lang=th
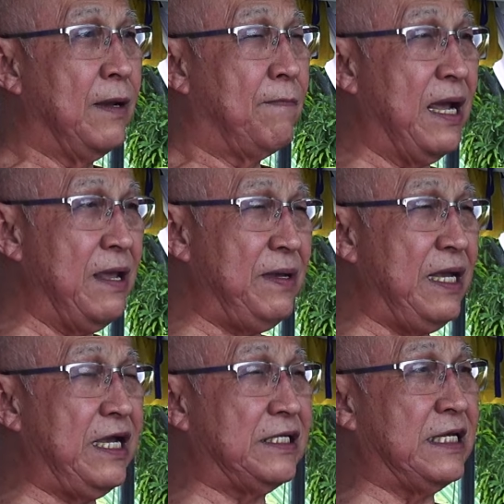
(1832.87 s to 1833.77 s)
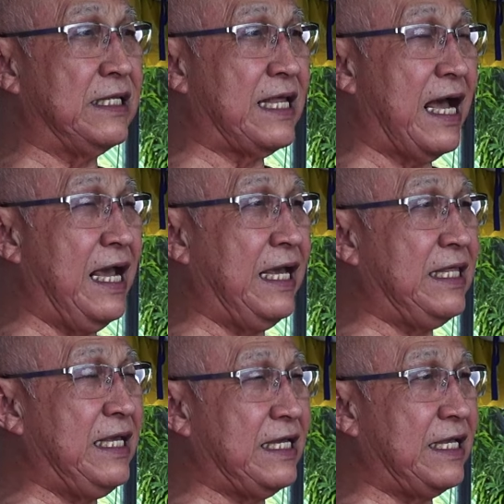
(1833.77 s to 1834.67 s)
ไม่มีสิ่งใด
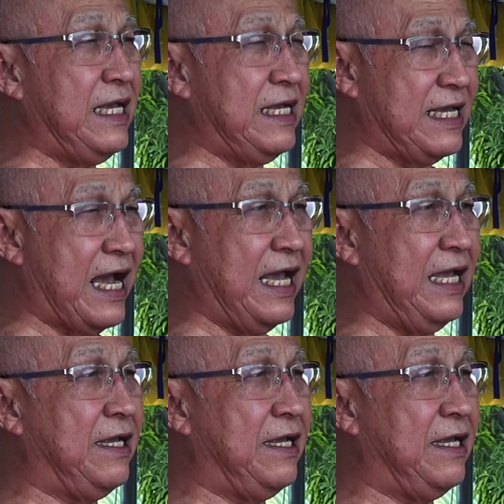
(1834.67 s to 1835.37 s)
ที่จะยิ่งใหญ่